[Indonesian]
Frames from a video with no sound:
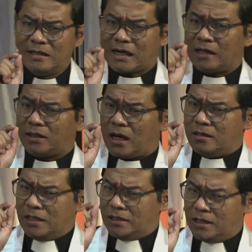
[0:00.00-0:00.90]

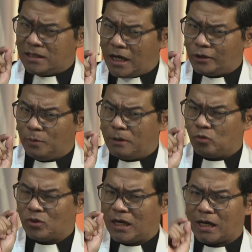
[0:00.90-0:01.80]
kata didik Dikla itu
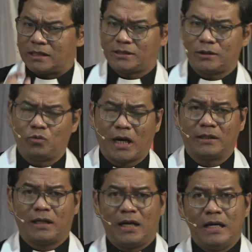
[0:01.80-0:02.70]
menggunakan satu
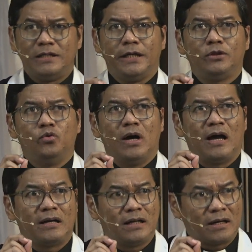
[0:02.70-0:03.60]
kata yaitu
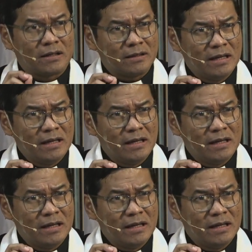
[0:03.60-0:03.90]
Hanak.